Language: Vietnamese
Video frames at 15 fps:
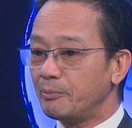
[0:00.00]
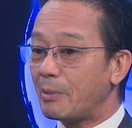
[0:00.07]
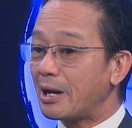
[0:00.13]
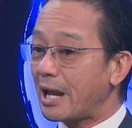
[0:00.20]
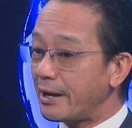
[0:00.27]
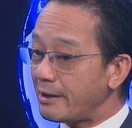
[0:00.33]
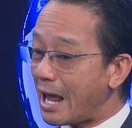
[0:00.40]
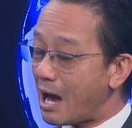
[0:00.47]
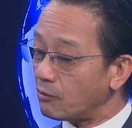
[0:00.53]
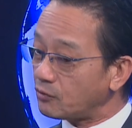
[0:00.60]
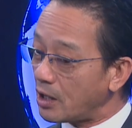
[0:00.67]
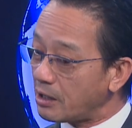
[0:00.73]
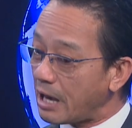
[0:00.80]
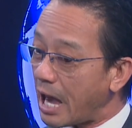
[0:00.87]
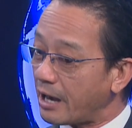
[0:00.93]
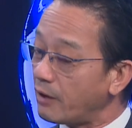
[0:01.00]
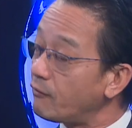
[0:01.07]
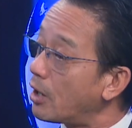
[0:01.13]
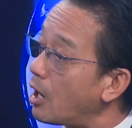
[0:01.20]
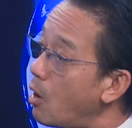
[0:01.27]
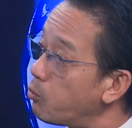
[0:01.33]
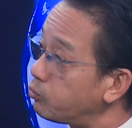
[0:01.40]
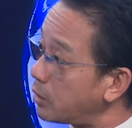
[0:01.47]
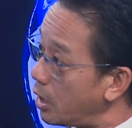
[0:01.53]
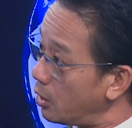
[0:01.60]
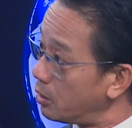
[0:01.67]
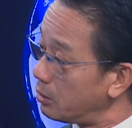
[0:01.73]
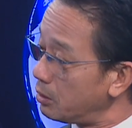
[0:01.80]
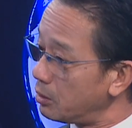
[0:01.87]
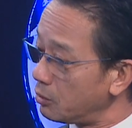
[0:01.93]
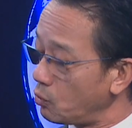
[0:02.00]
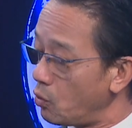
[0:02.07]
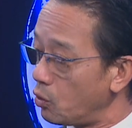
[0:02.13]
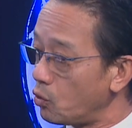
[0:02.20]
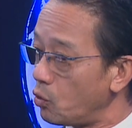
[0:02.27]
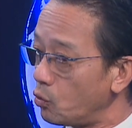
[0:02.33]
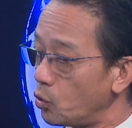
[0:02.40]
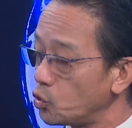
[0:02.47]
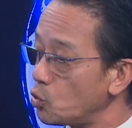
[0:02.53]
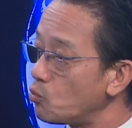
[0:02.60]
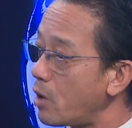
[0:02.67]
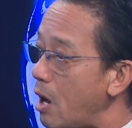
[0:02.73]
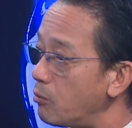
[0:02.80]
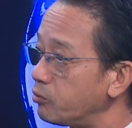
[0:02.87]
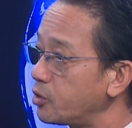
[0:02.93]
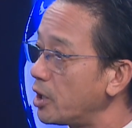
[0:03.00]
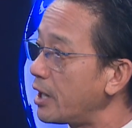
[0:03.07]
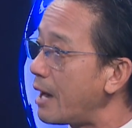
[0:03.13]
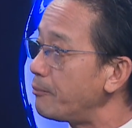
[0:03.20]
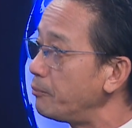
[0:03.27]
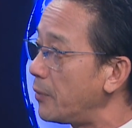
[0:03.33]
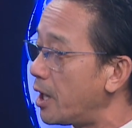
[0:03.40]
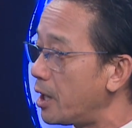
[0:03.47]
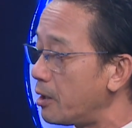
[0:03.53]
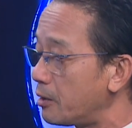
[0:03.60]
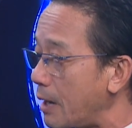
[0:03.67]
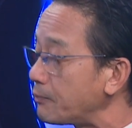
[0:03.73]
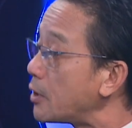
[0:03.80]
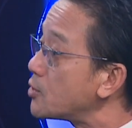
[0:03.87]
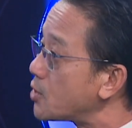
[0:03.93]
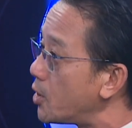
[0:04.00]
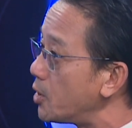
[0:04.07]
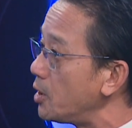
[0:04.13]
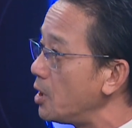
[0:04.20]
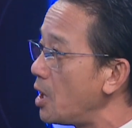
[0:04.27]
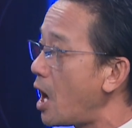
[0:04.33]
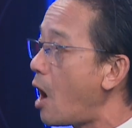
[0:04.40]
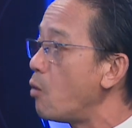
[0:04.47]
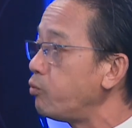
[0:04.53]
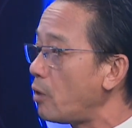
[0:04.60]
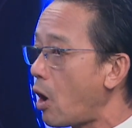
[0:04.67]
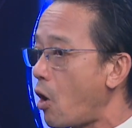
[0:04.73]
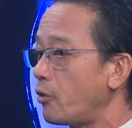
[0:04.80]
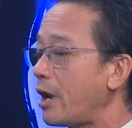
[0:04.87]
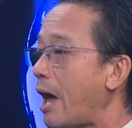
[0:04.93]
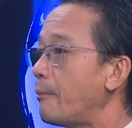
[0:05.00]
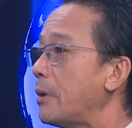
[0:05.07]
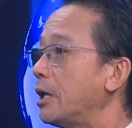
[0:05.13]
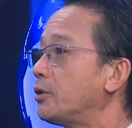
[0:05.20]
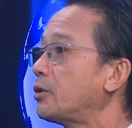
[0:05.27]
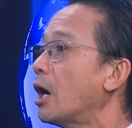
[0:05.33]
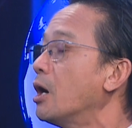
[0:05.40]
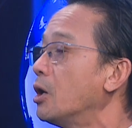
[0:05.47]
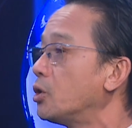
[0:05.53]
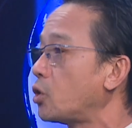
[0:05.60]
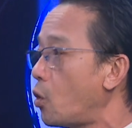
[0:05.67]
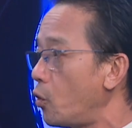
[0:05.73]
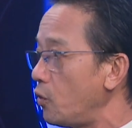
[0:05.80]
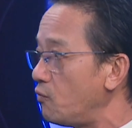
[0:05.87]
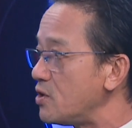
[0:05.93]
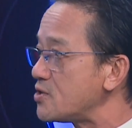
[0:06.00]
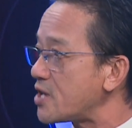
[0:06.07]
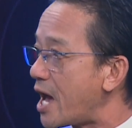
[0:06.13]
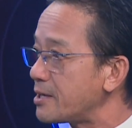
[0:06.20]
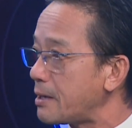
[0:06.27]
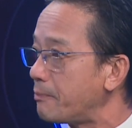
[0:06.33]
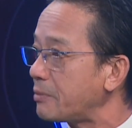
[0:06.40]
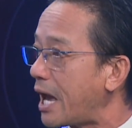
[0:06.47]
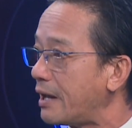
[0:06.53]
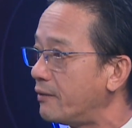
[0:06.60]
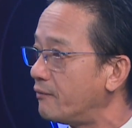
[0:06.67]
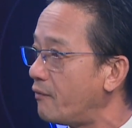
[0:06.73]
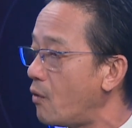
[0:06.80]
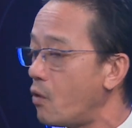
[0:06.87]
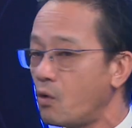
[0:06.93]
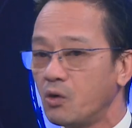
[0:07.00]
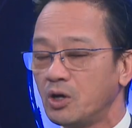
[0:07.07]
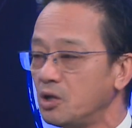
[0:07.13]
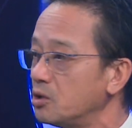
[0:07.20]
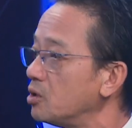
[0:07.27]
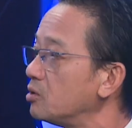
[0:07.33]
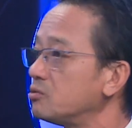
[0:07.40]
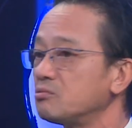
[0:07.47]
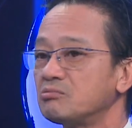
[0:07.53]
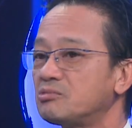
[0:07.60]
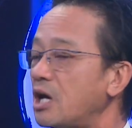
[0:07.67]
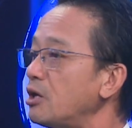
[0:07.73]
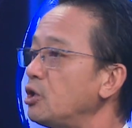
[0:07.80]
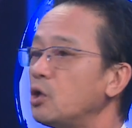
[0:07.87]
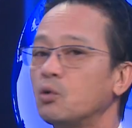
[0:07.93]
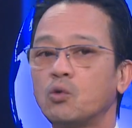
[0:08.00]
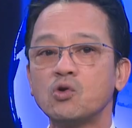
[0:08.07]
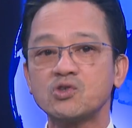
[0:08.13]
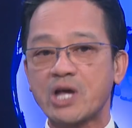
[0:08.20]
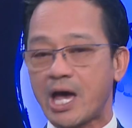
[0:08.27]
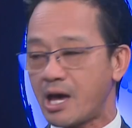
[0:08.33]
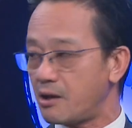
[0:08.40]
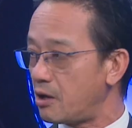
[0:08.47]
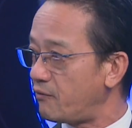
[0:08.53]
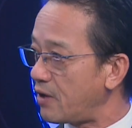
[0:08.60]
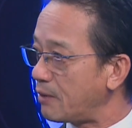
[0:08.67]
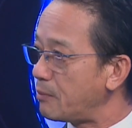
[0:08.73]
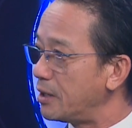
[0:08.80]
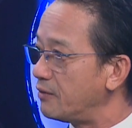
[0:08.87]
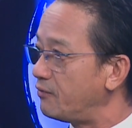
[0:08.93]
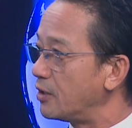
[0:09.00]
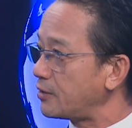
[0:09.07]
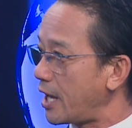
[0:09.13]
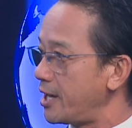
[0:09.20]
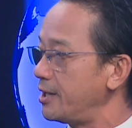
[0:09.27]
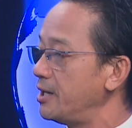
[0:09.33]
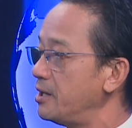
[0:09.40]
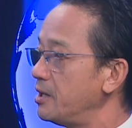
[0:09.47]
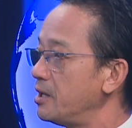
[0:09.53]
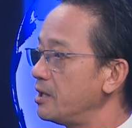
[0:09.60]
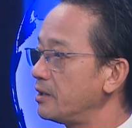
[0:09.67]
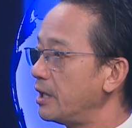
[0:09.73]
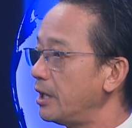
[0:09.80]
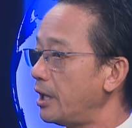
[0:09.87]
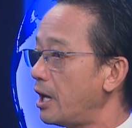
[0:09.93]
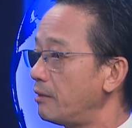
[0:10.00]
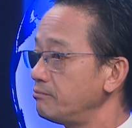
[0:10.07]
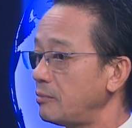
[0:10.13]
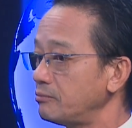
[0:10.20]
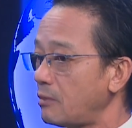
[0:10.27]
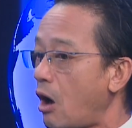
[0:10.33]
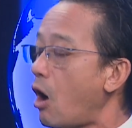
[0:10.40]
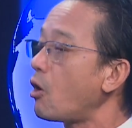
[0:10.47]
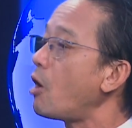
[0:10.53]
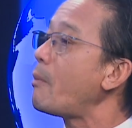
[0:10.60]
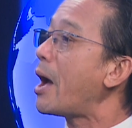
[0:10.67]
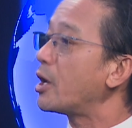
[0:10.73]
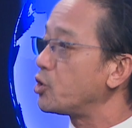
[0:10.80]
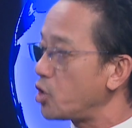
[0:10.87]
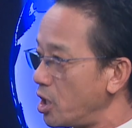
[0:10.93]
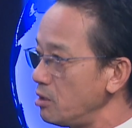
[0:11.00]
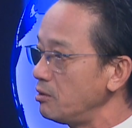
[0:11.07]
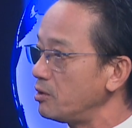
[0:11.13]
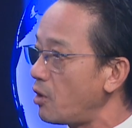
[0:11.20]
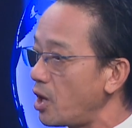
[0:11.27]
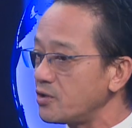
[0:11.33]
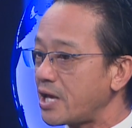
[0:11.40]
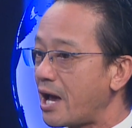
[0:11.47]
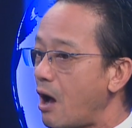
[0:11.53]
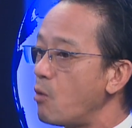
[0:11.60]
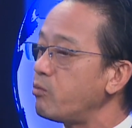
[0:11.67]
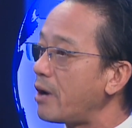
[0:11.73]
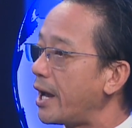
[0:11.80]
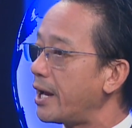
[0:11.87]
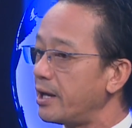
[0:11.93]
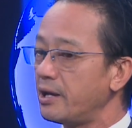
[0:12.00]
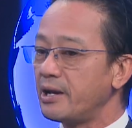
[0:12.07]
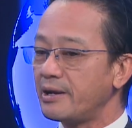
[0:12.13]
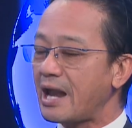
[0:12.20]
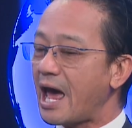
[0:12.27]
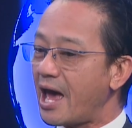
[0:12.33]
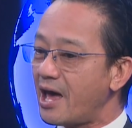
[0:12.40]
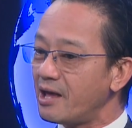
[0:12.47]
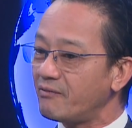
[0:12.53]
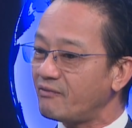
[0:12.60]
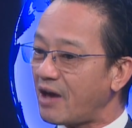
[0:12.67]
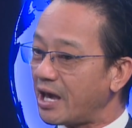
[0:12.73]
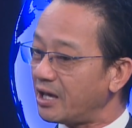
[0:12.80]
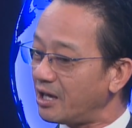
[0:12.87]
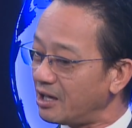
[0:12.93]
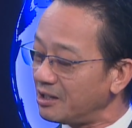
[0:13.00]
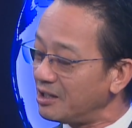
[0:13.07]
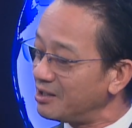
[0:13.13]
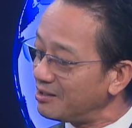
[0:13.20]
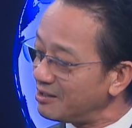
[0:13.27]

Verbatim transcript: mà lãnh đạo tất cả cái viện khổng tử của của của Trung Cộng trên khắp à, khắp thế giới ông đó đã bị từ chối visa nhập cảnh vô rất nhiều quốc gia văn minh phương Tây ừ. thì uh, họ có bằng chứng nói rằng ông này đã phải uh,